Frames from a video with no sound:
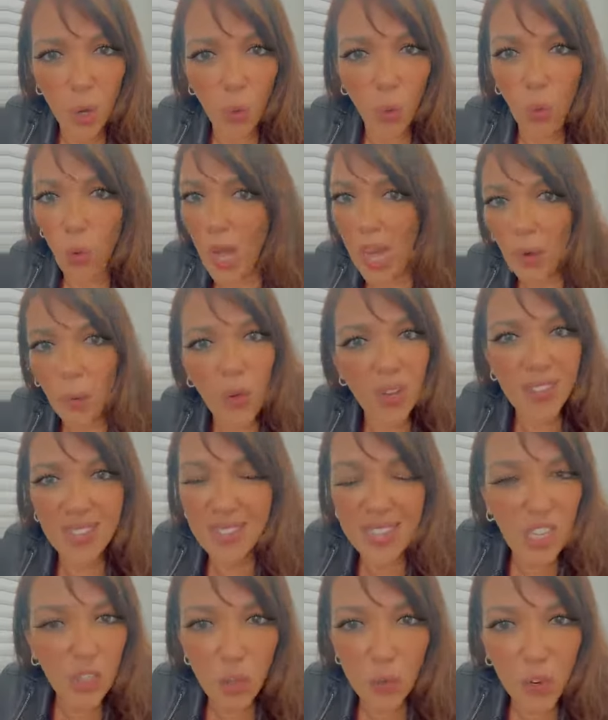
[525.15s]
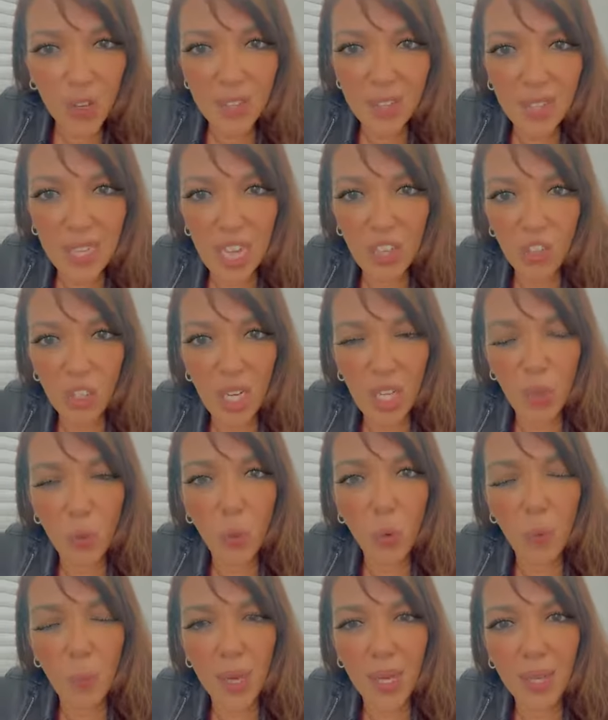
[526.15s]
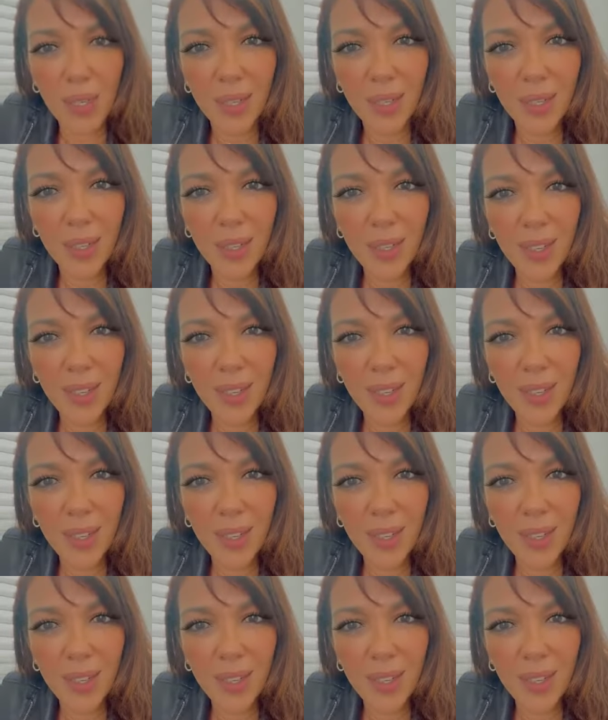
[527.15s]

um lugar quase sem diversidade nenhuma.